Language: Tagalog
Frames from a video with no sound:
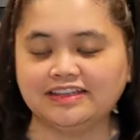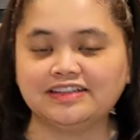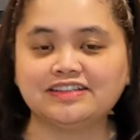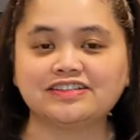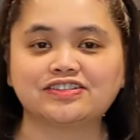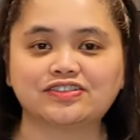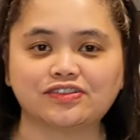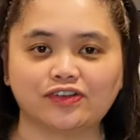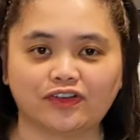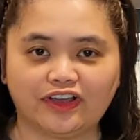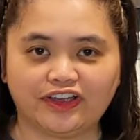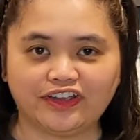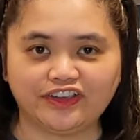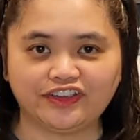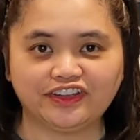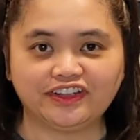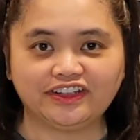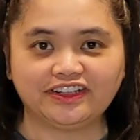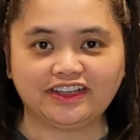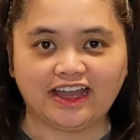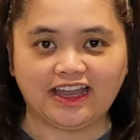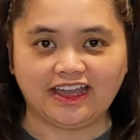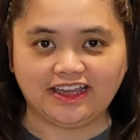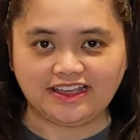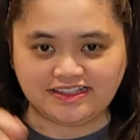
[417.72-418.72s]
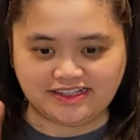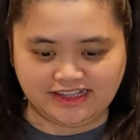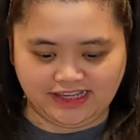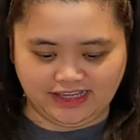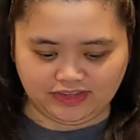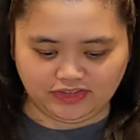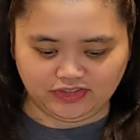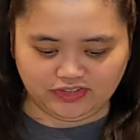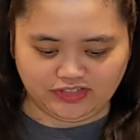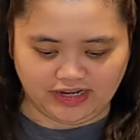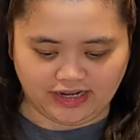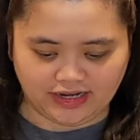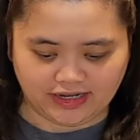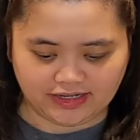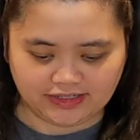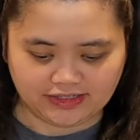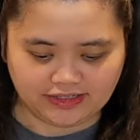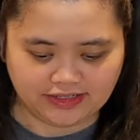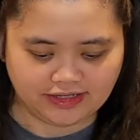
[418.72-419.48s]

So, ngayon guys, ito na.